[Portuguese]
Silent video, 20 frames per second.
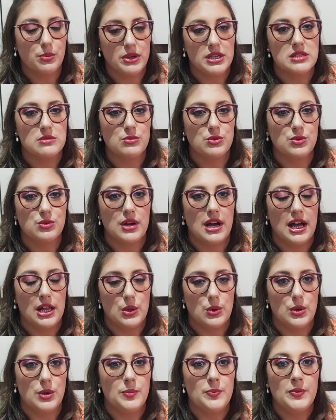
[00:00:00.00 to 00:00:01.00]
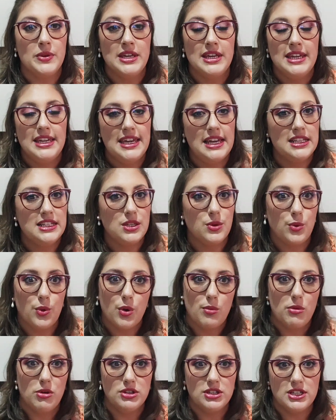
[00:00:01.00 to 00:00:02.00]
mesmo no calor. E ele não
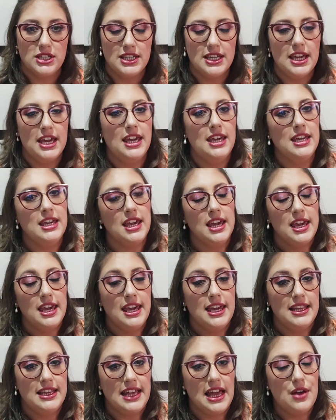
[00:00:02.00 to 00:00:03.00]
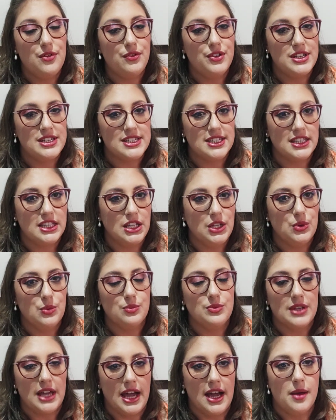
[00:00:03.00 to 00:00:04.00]
incomoda ninguém, ele é
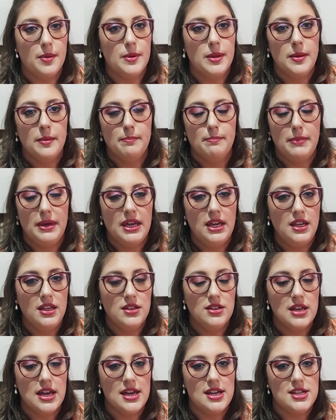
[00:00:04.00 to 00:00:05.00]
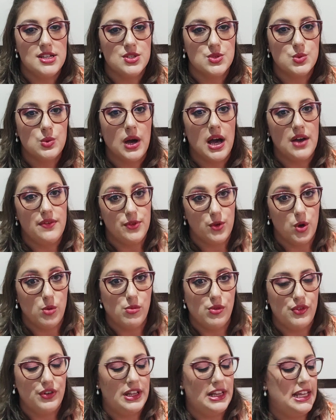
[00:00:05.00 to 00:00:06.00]
fresquinho, tá? Bem é, suave,
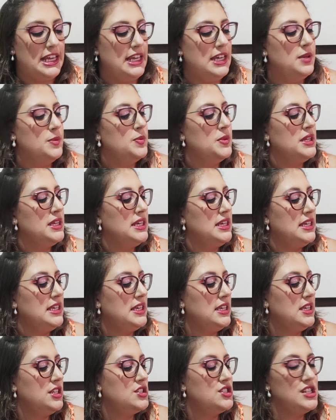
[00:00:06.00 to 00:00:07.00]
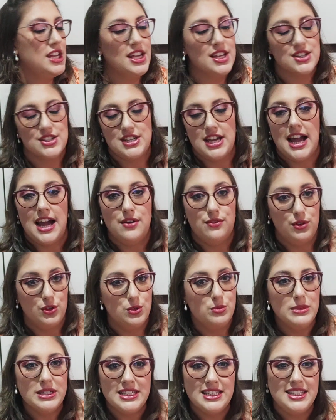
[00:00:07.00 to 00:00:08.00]
como eu falei. E, gente, a
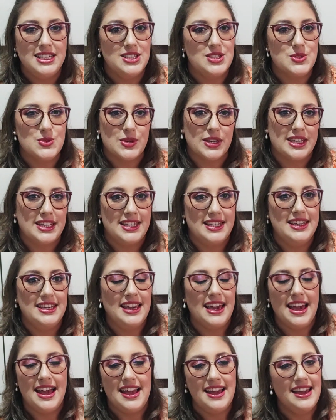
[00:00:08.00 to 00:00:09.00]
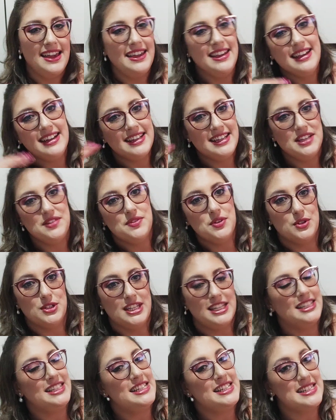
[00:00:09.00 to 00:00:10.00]
volumetria disso aqui é incrível,
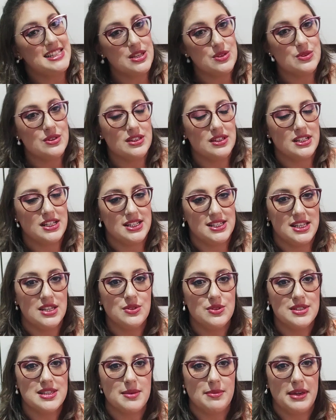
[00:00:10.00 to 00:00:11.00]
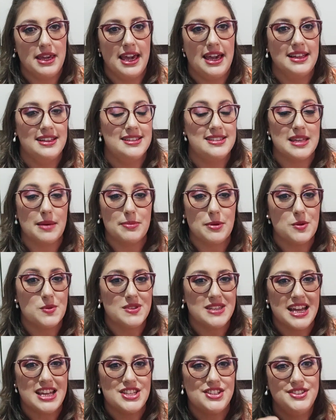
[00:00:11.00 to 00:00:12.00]
né? 300, 300 ml dá pra
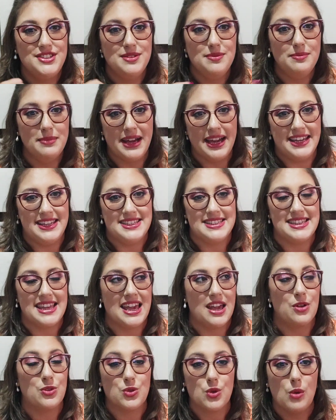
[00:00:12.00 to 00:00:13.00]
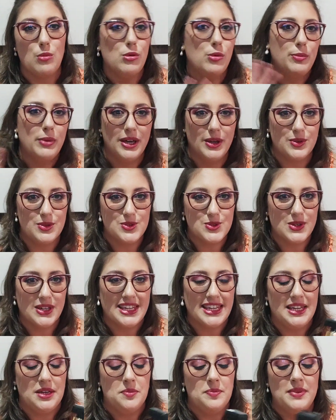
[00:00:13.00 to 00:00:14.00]
usar demais, né? Eu tomo banho disso
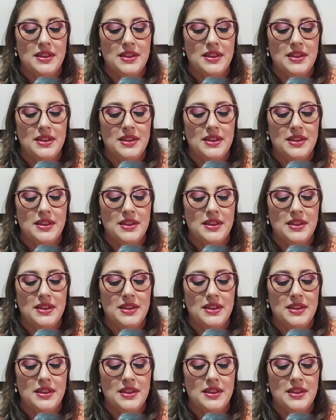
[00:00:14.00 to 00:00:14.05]
aqui.